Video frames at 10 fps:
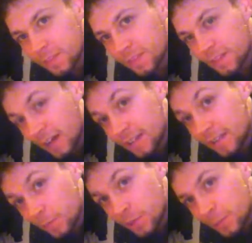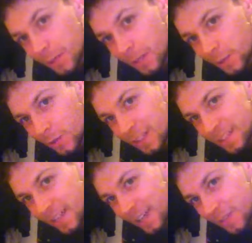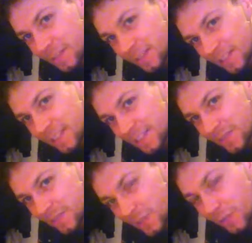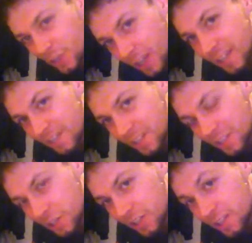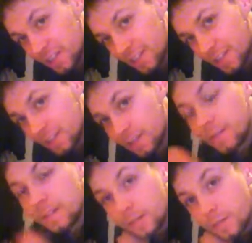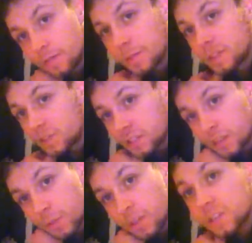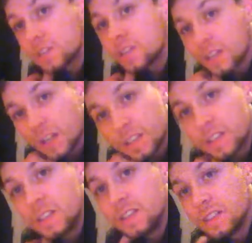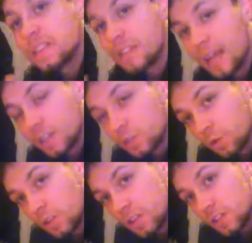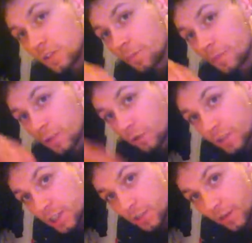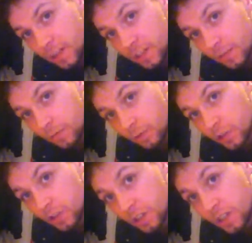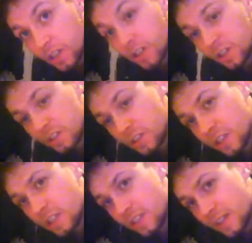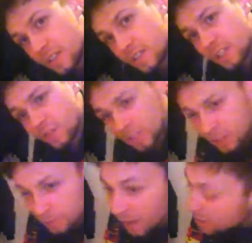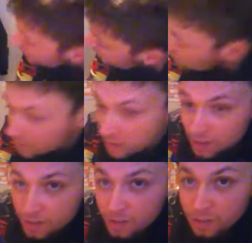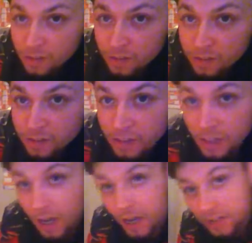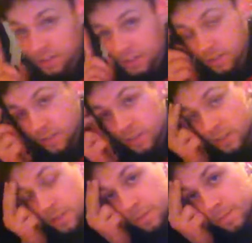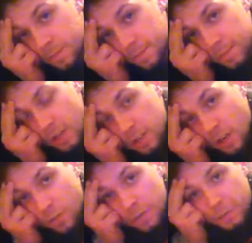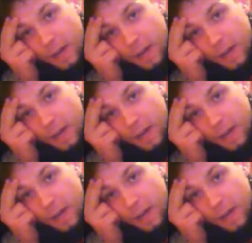dann muss man geduldig sein, um das zu verstehen, was da steht, wenn man es verstehen möchte. Das heißt, dieses sei geduldig kommt dann unterschwellig zum Vorschein. Und das ist das, was ich meine. Das ist die Art, äh, also auch mit